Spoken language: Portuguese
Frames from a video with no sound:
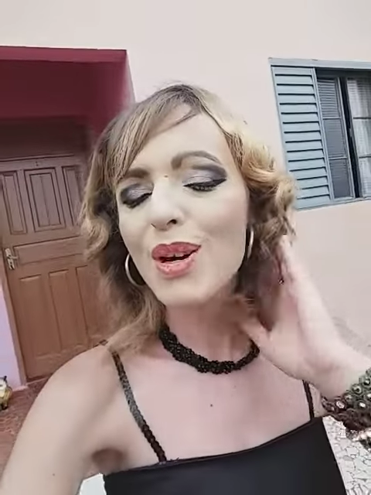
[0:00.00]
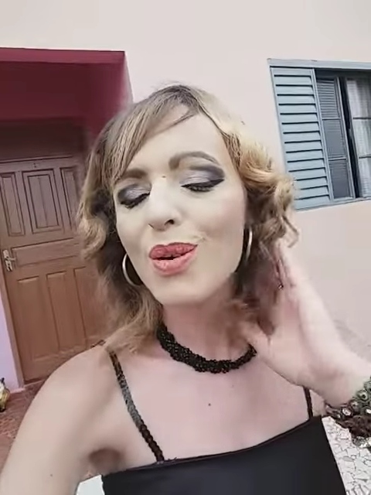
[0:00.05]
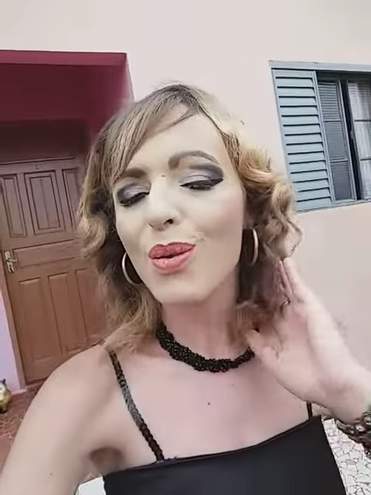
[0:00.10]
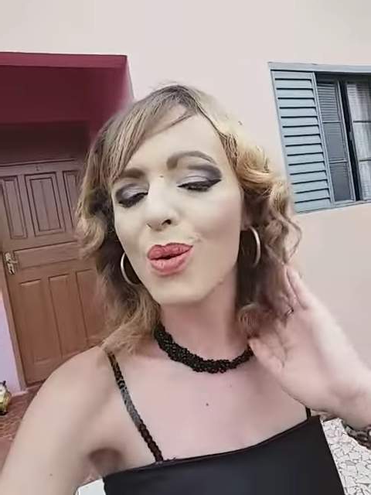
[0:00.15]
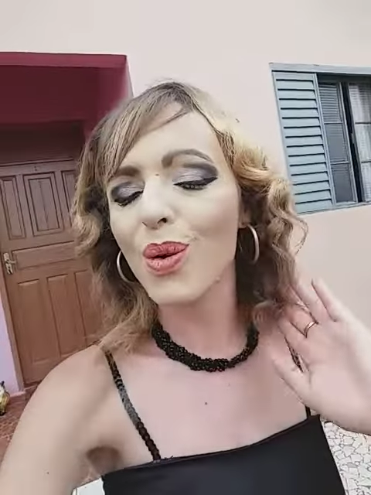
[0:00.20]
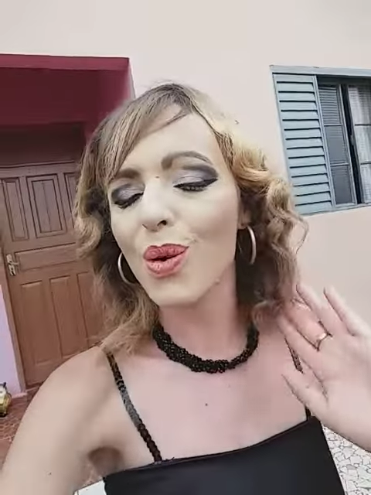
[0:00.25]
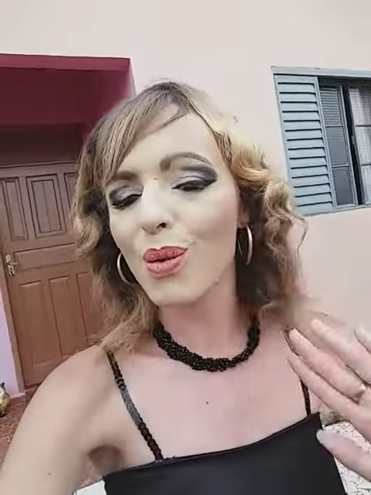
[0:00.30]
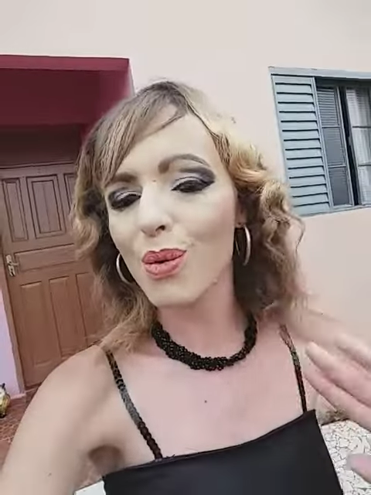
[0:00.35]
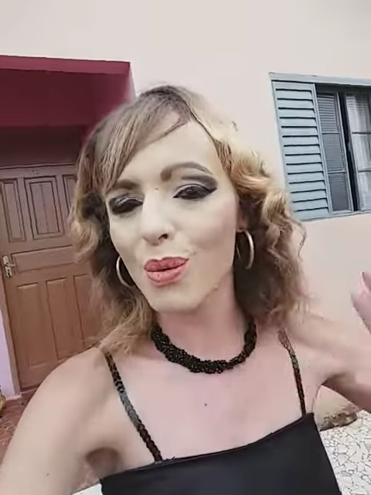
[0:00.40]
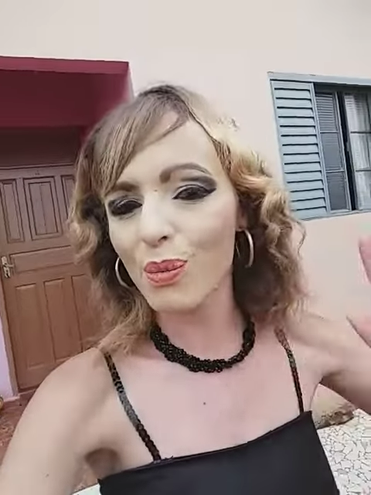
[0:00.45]

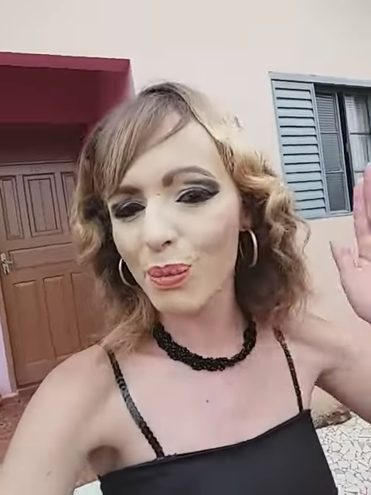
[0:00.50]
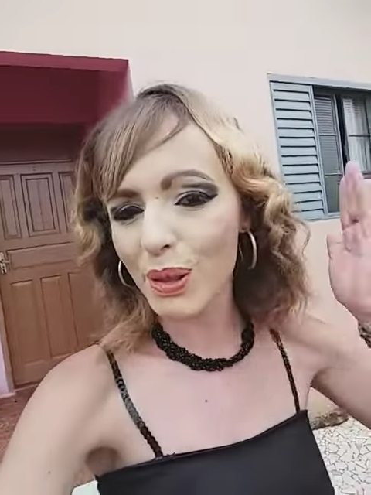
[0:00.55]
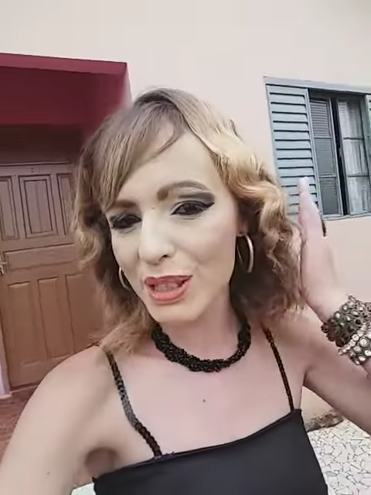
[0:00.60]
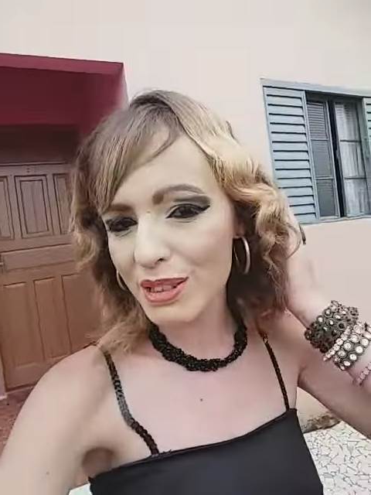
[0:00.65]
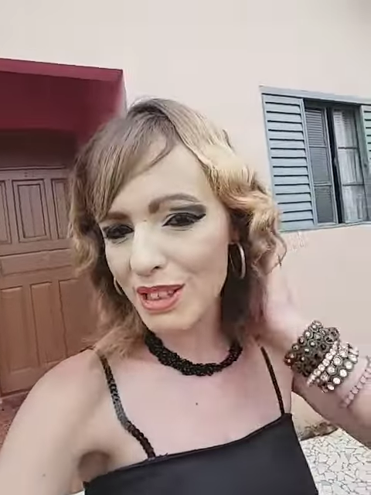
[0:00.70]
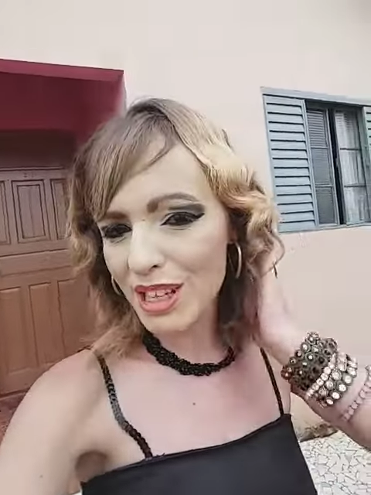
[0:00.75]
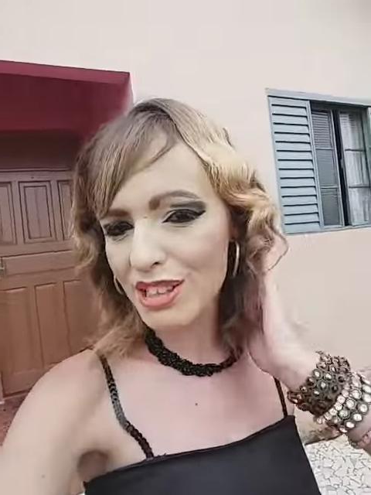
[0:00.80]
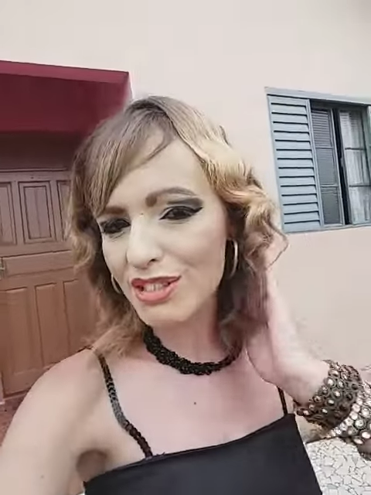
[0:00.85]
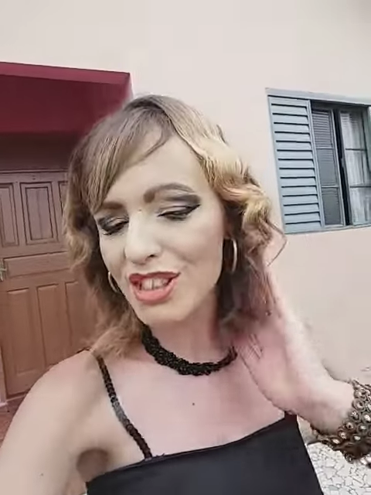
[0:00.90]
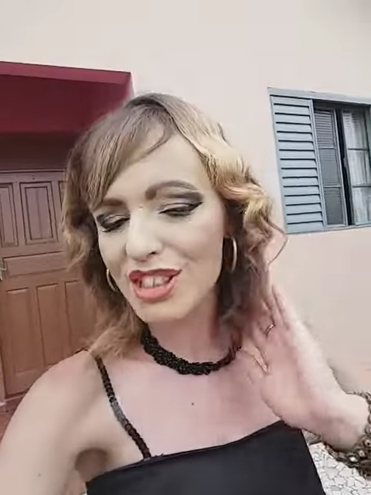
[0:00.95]
com
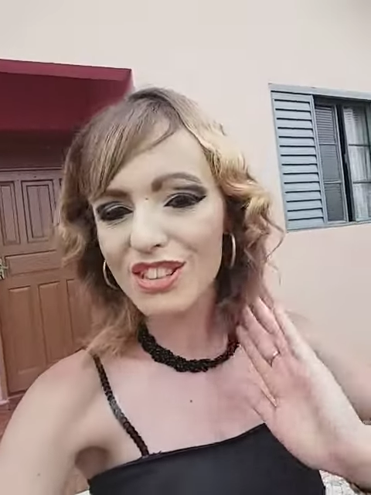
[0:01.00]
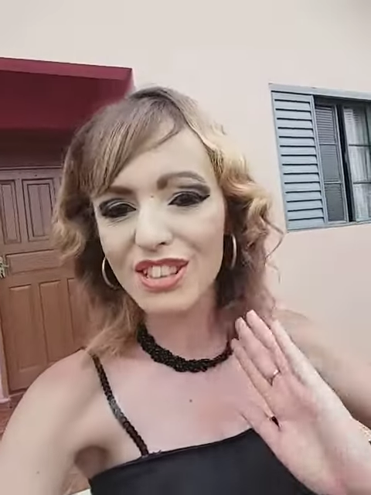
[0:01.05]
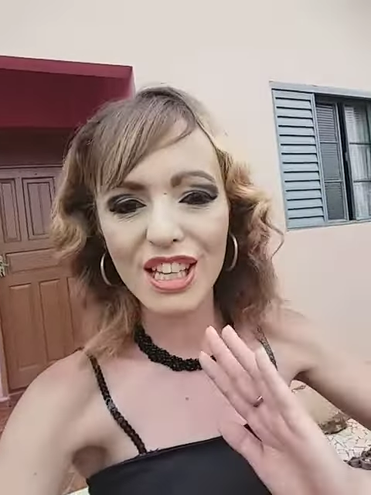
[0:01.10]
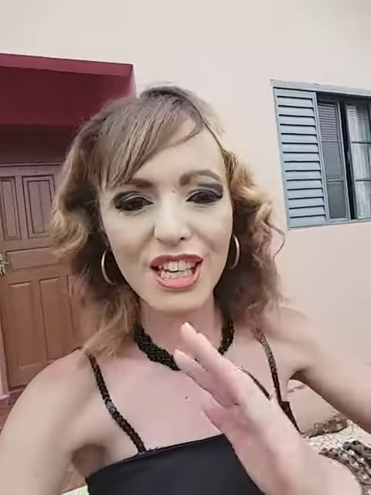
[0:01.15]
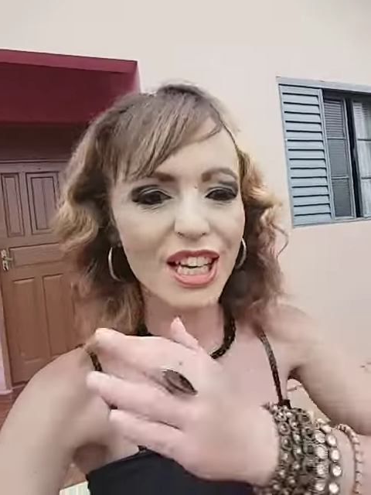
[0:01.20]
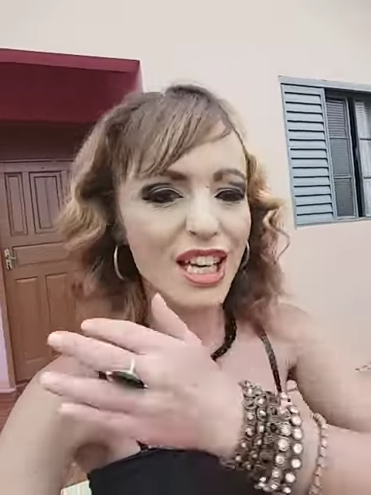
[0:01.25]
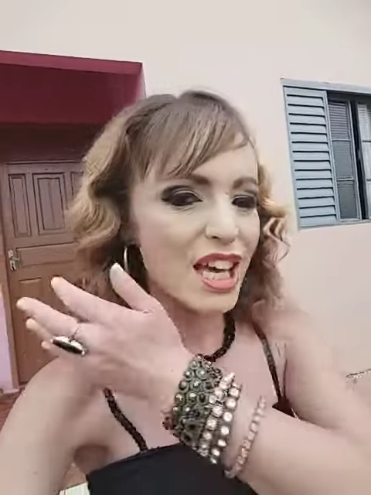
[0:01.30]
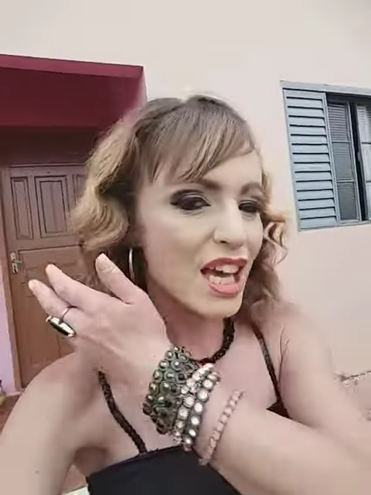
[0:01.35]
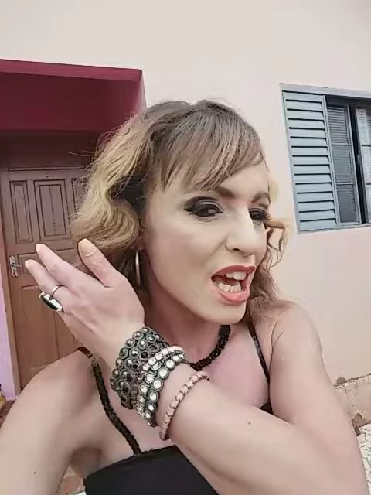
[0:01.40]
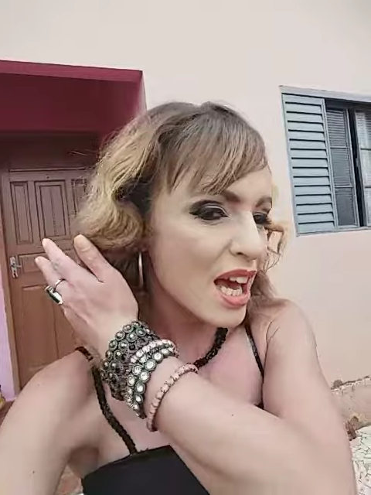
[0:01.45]
bastante,
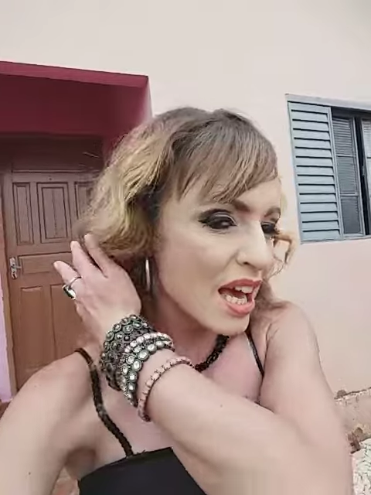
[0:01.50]
assim,